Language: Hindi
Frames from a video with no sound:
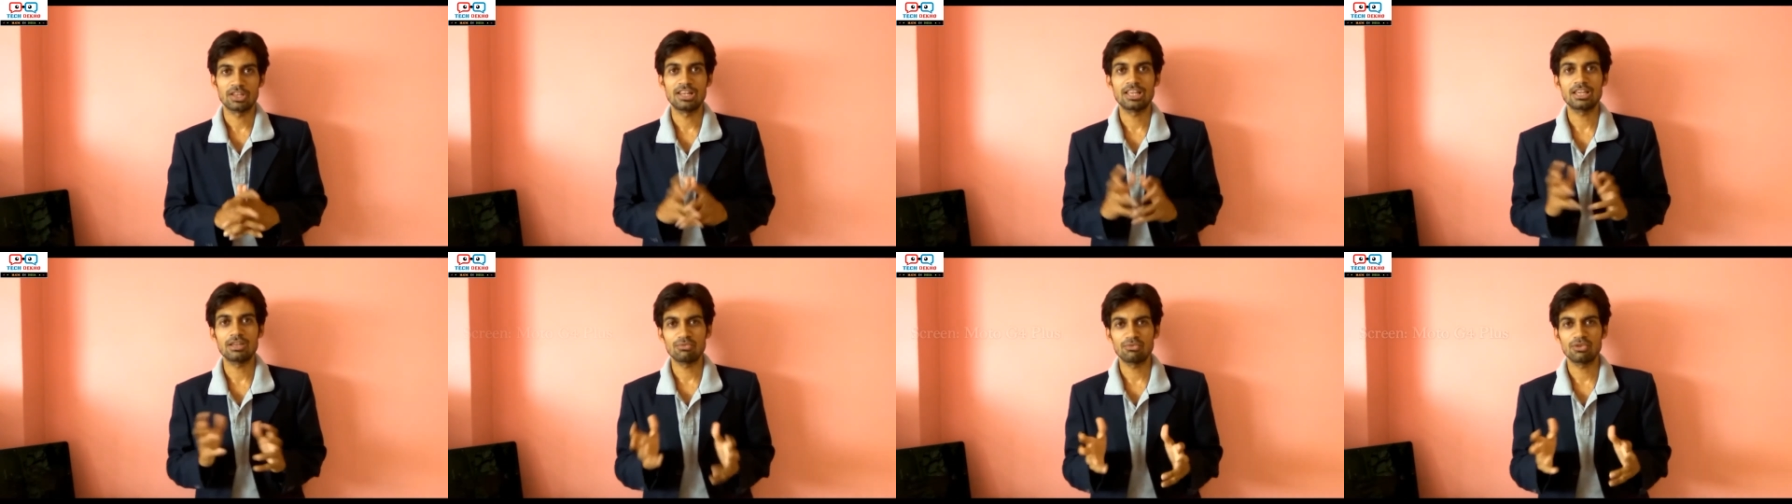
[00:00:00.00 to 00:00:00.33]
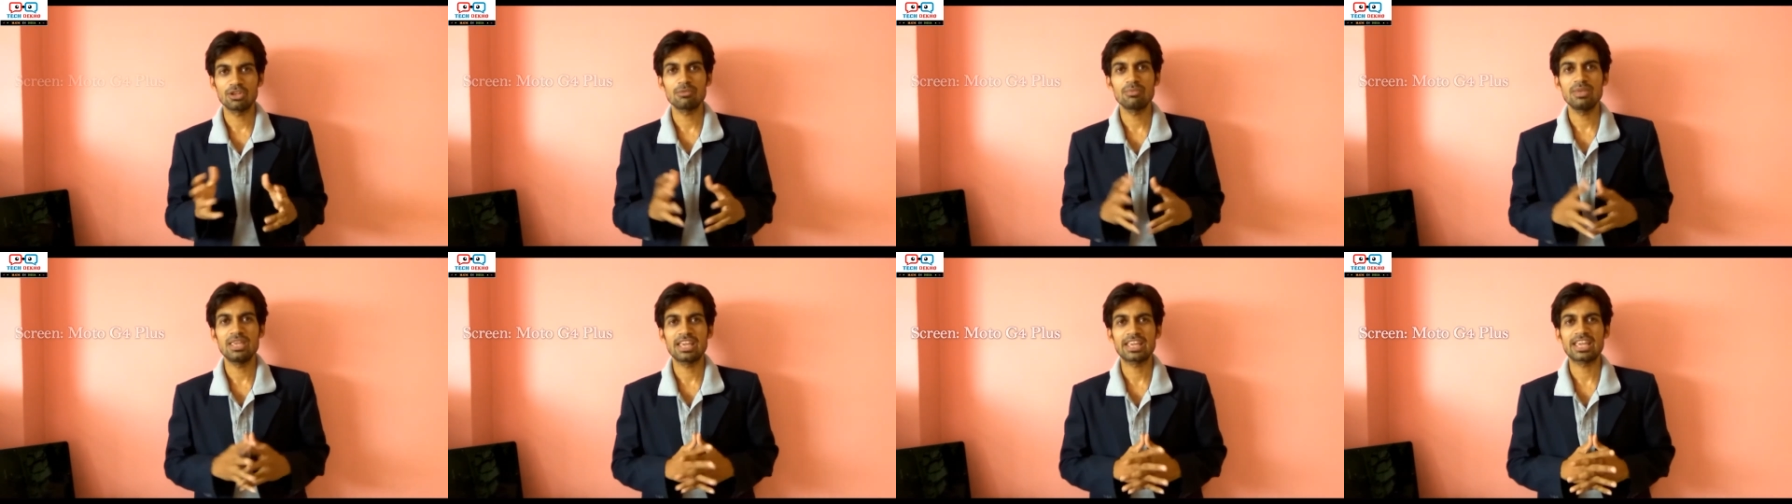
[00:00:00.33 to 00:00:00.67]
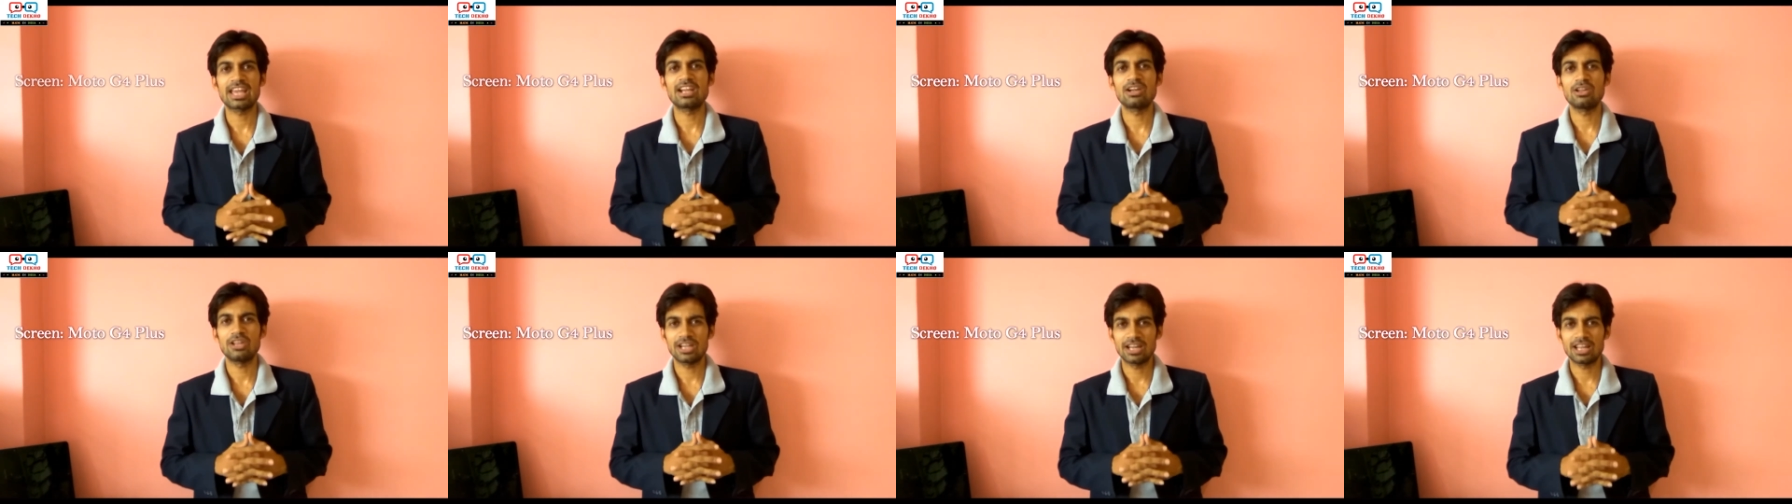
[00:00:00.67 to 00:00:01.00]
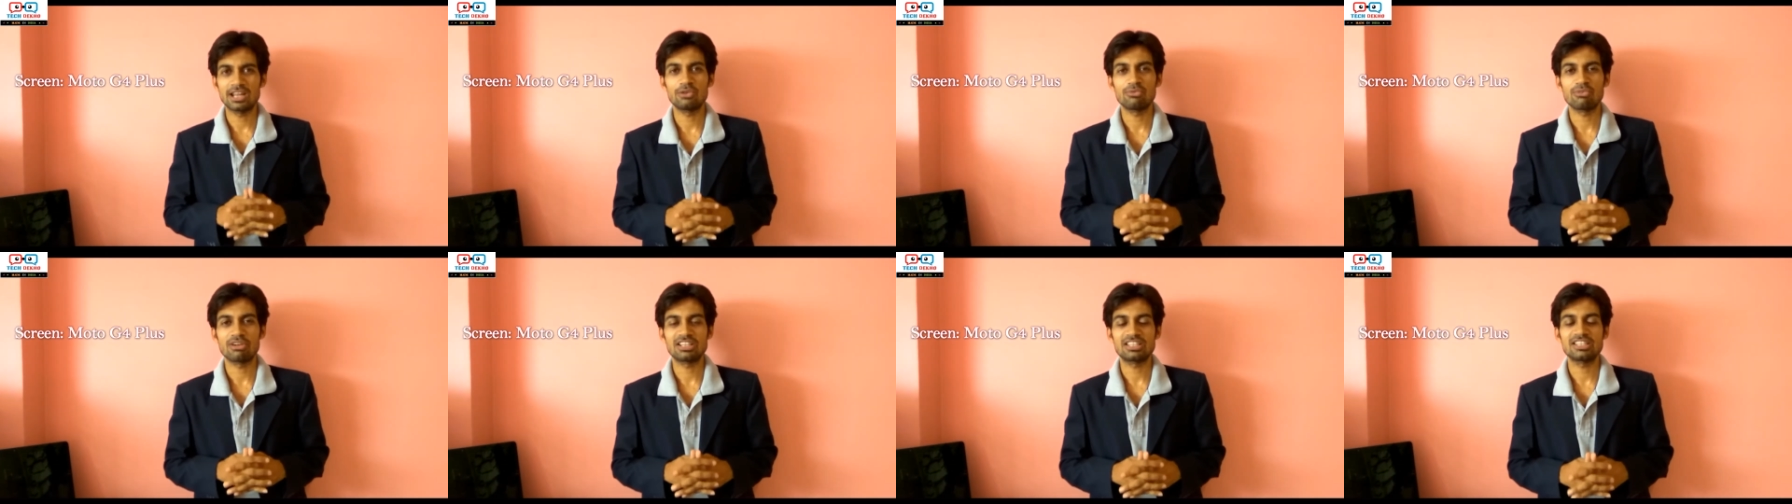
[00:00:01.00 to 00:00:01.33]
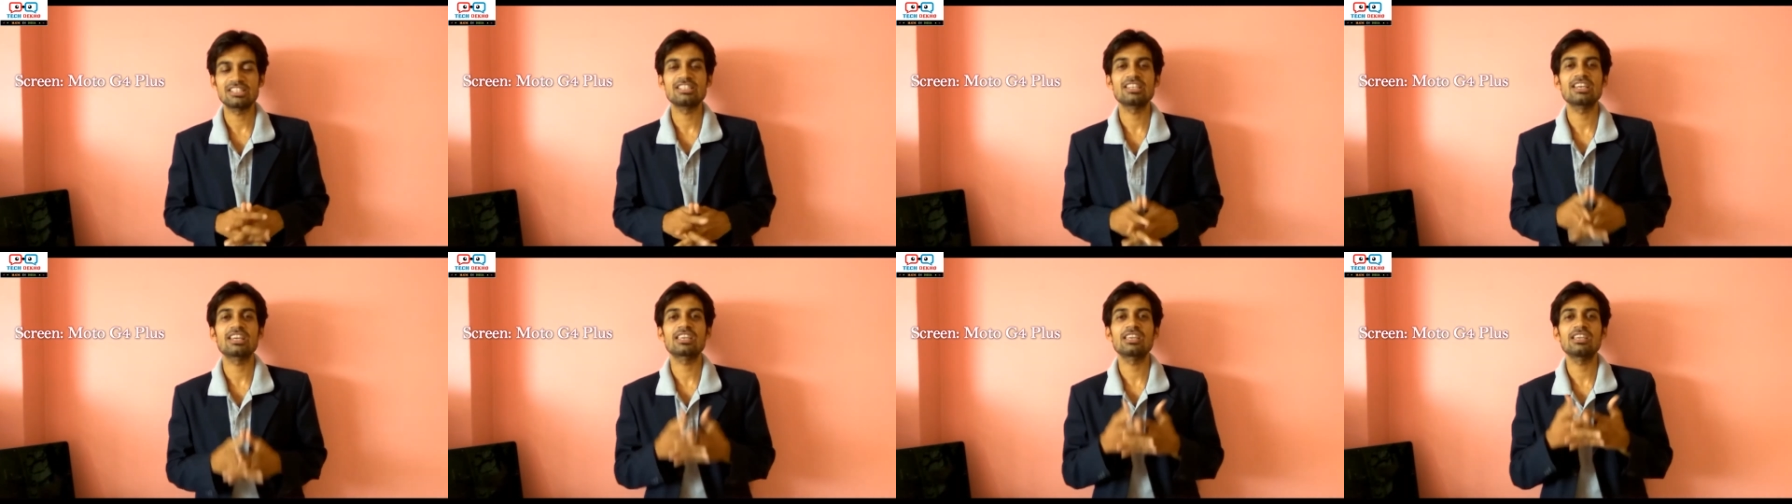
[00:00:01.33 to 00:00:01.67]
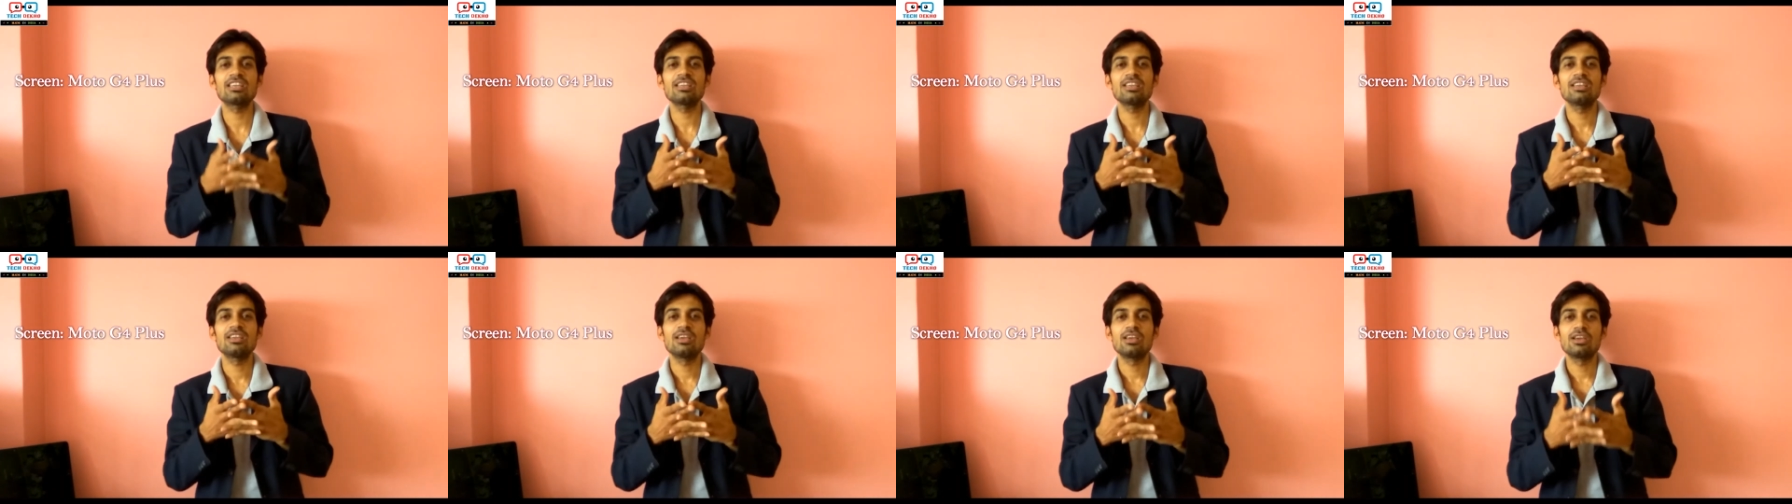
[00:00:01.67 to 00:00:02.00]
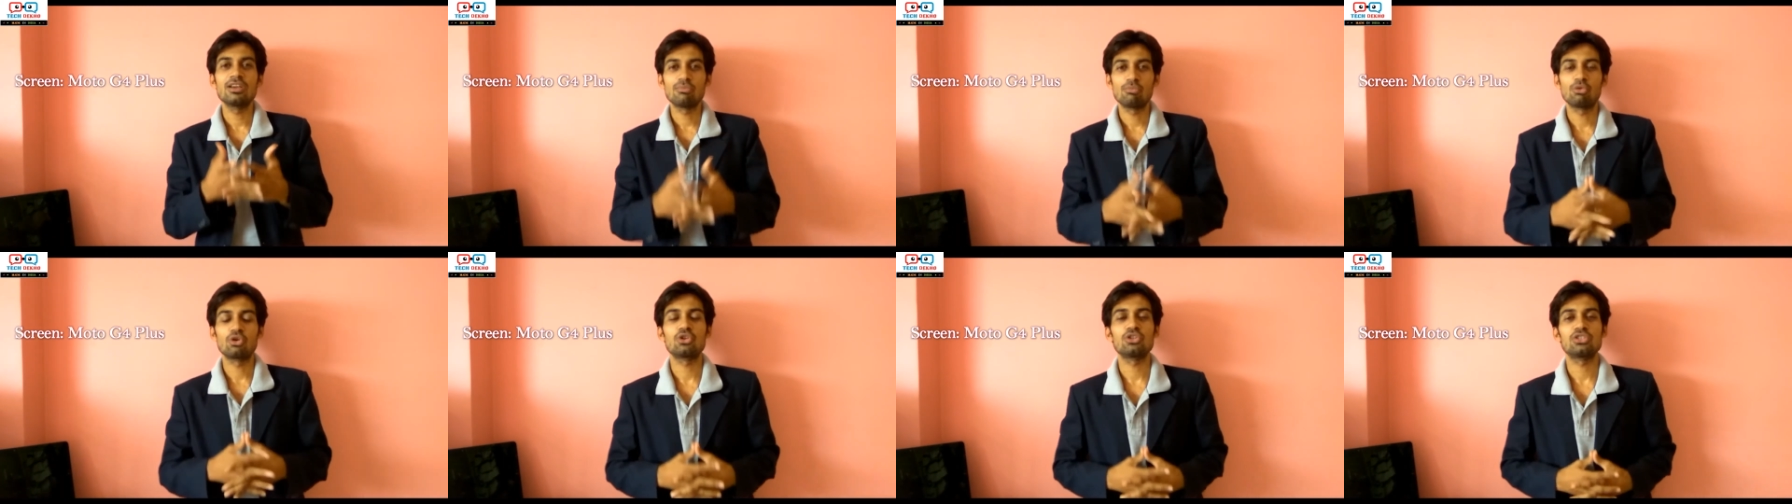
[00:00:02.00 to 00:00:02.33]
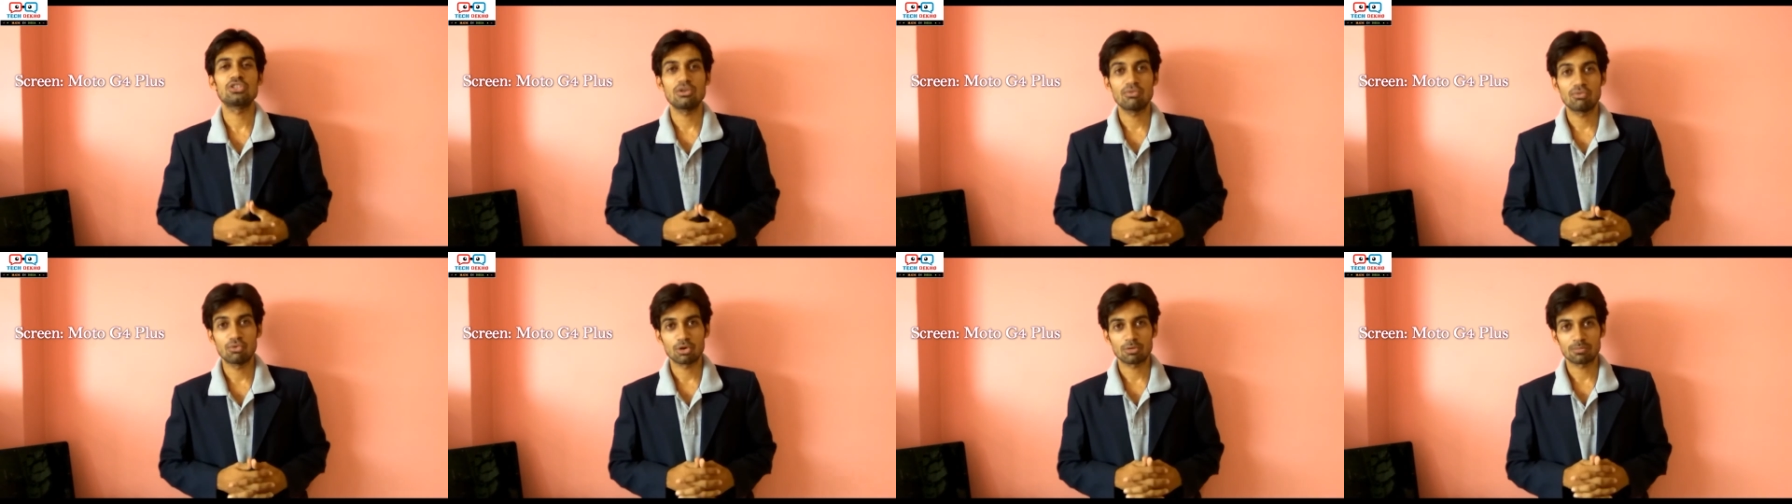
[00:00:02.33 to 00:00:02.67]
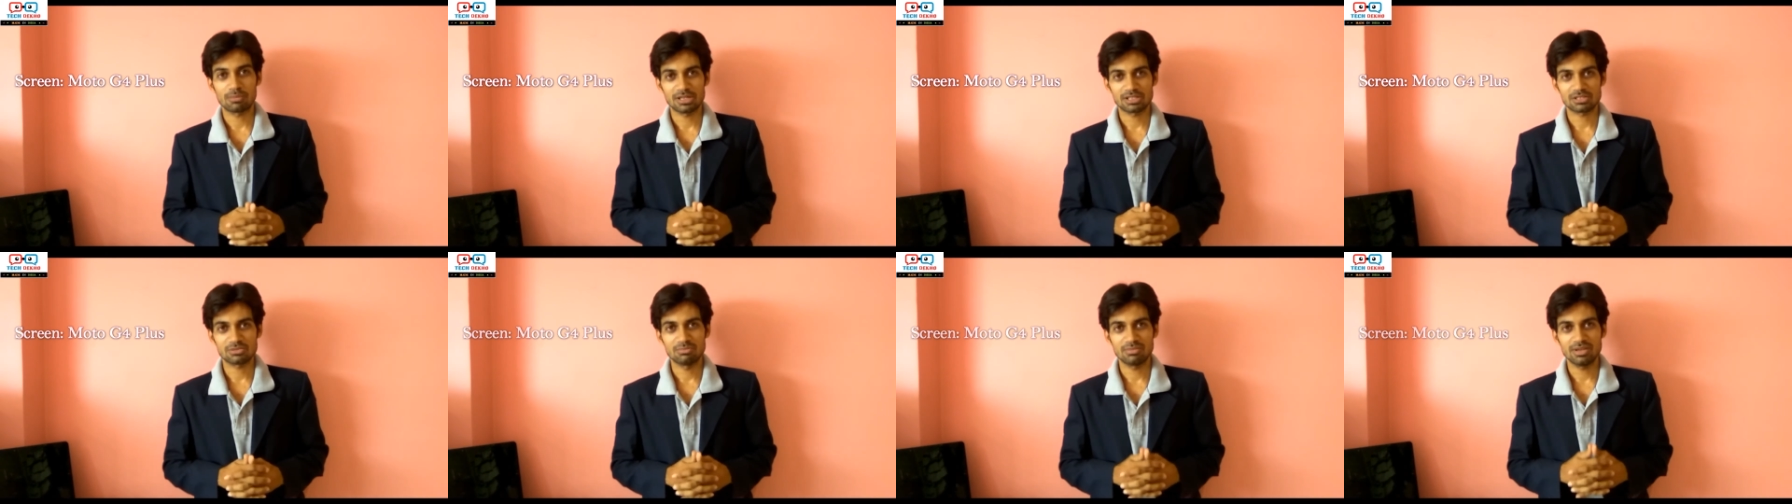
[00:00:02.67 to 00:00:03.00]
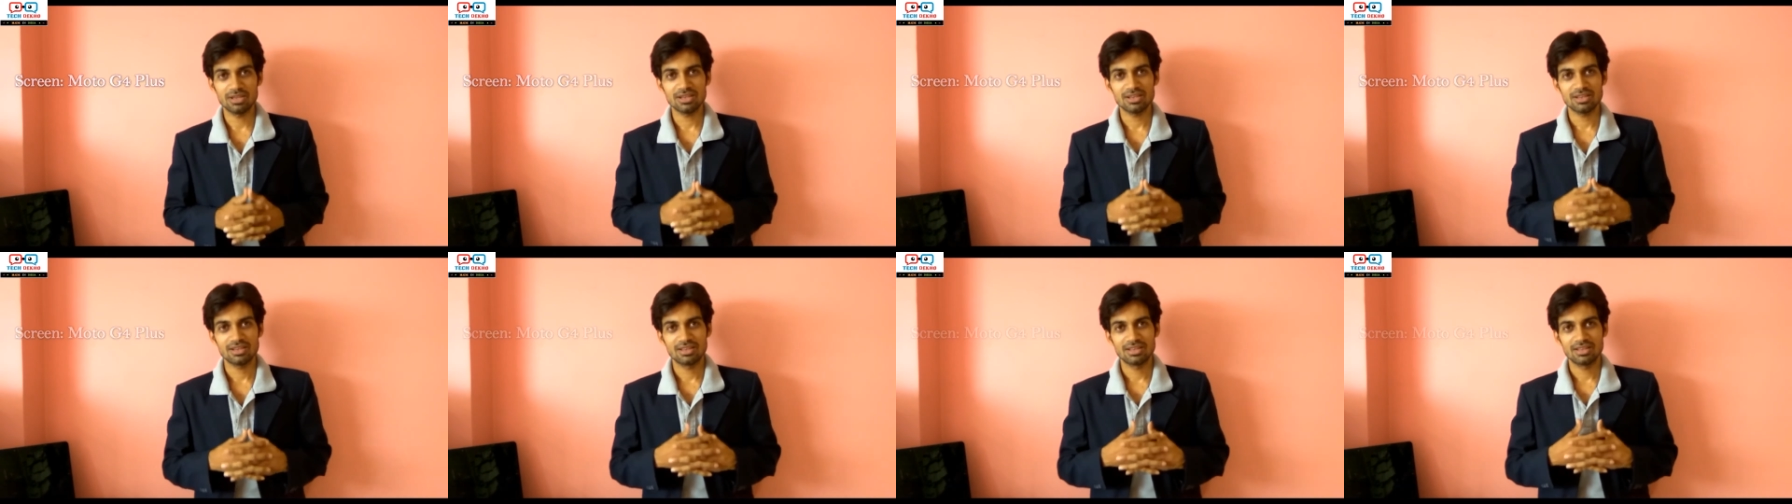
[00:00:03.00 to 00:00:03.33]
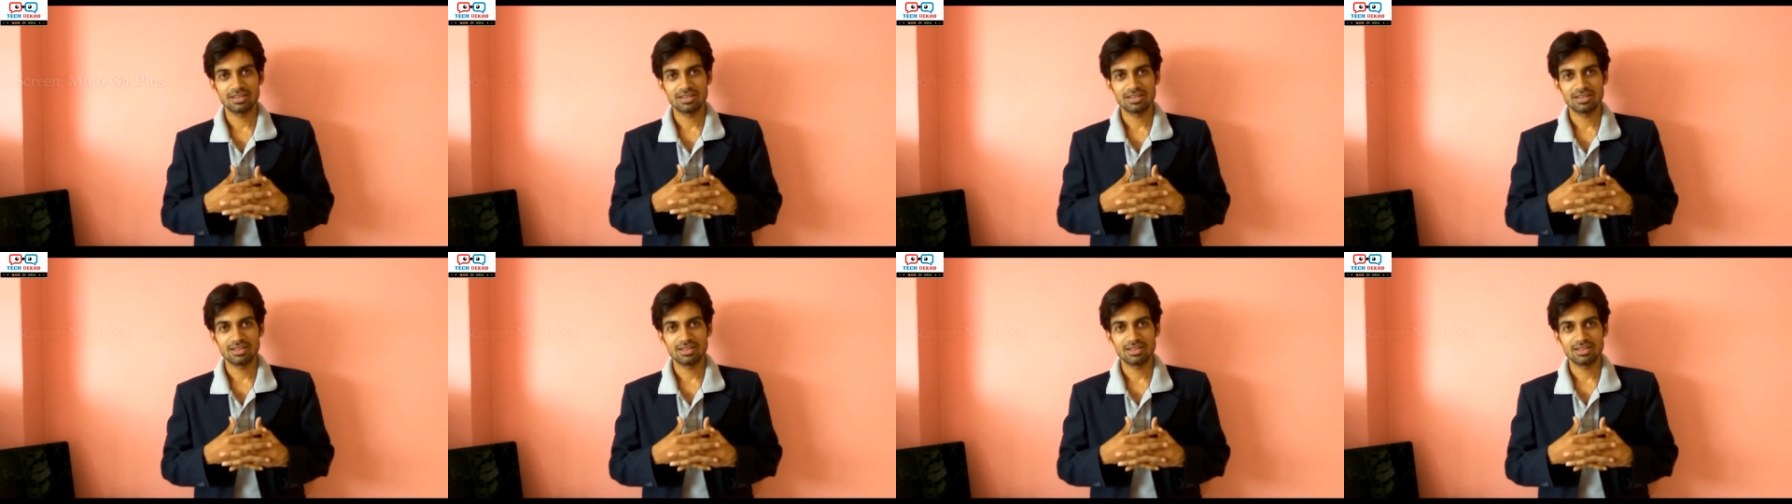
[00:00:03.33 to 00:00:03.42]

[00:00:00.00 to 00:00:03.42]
लेकिन फिर भी एक एडेड एडवांटेज है कि मोटो जी फोर प्लस में